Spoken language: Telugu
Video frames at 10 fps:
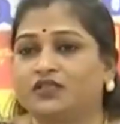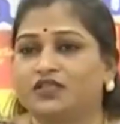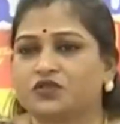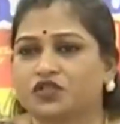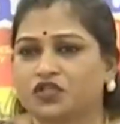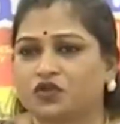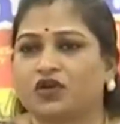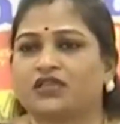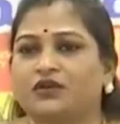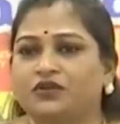మీదకి తీసుకొచ్చి
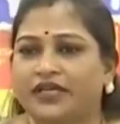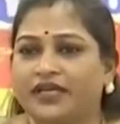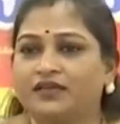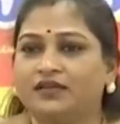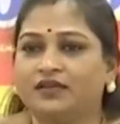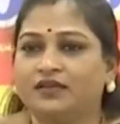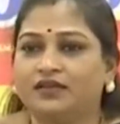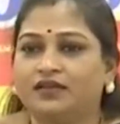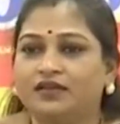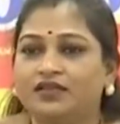కొడతా ఉంటే
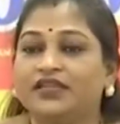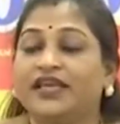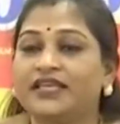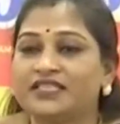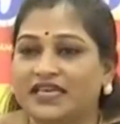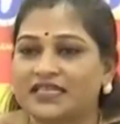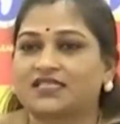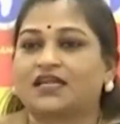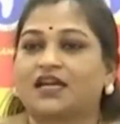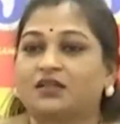ఏం
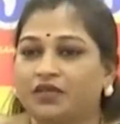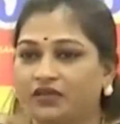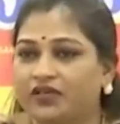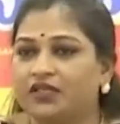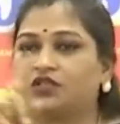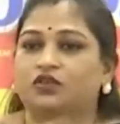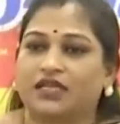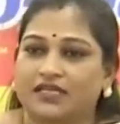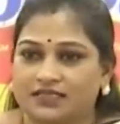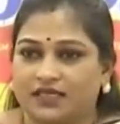అనేది మీ విజ్ఞతకు
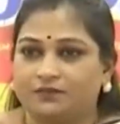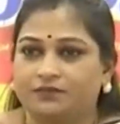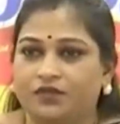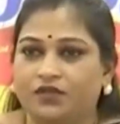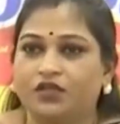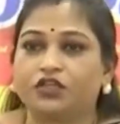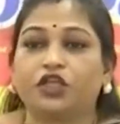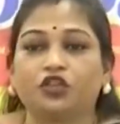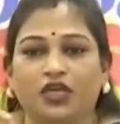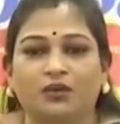వదిలేస్తున్నా
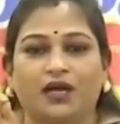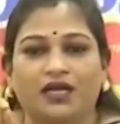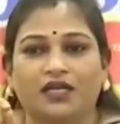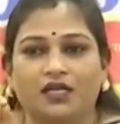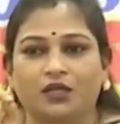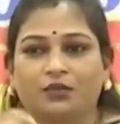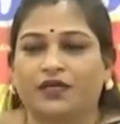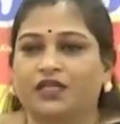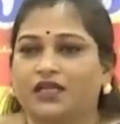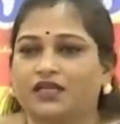ఎందుకు ఈ మాట నేను
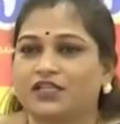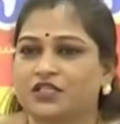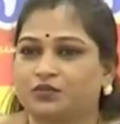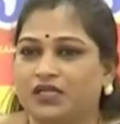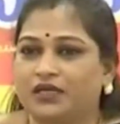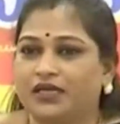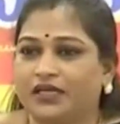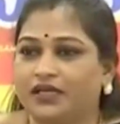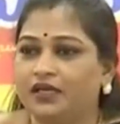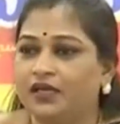పర్టికులర్గా
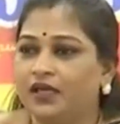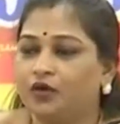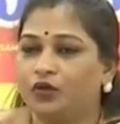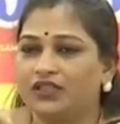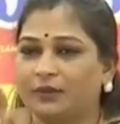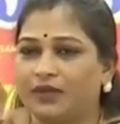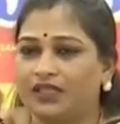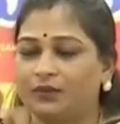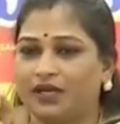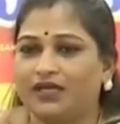చెప్తున్నానంటే
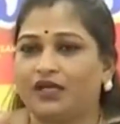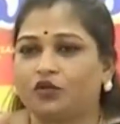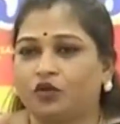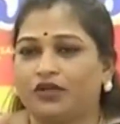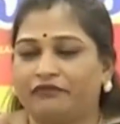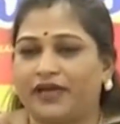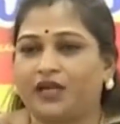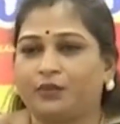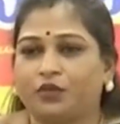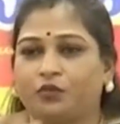కొంతమంది మహిళలు కొన్ని
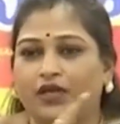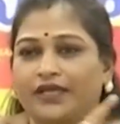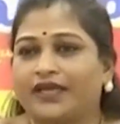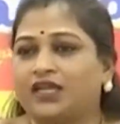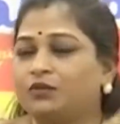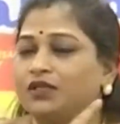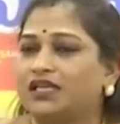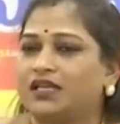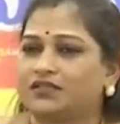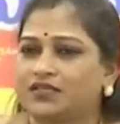వేల మంది మొన్న ఏఎన్ఎంలు
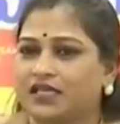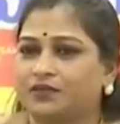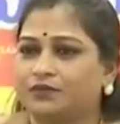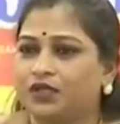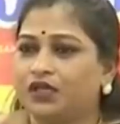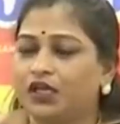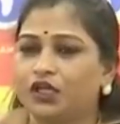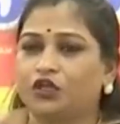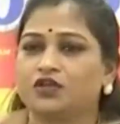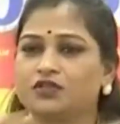ధర్నా చేశారు
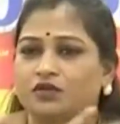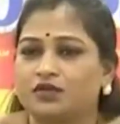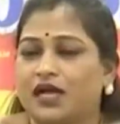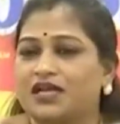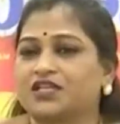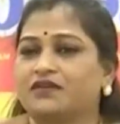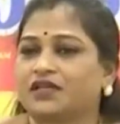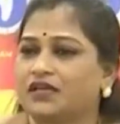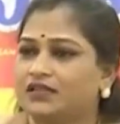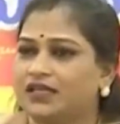ఈరోజు ఆశా
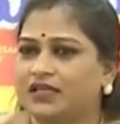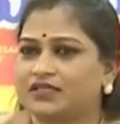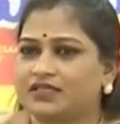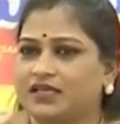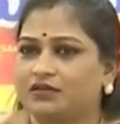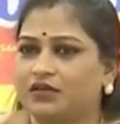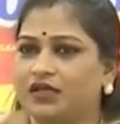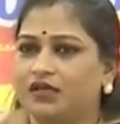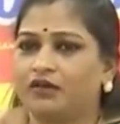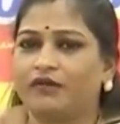వర్కర్లు ధర్నా చేశారు
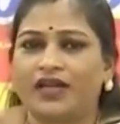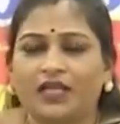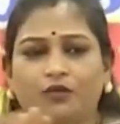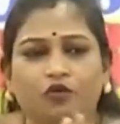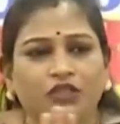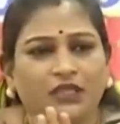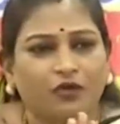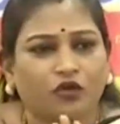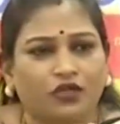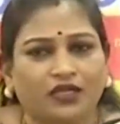వాళ్ళు ఏమి
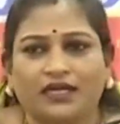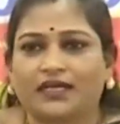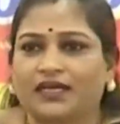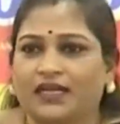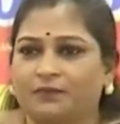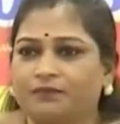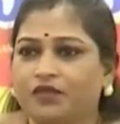గొంతెమ్మ కోరికలు అడగట్ల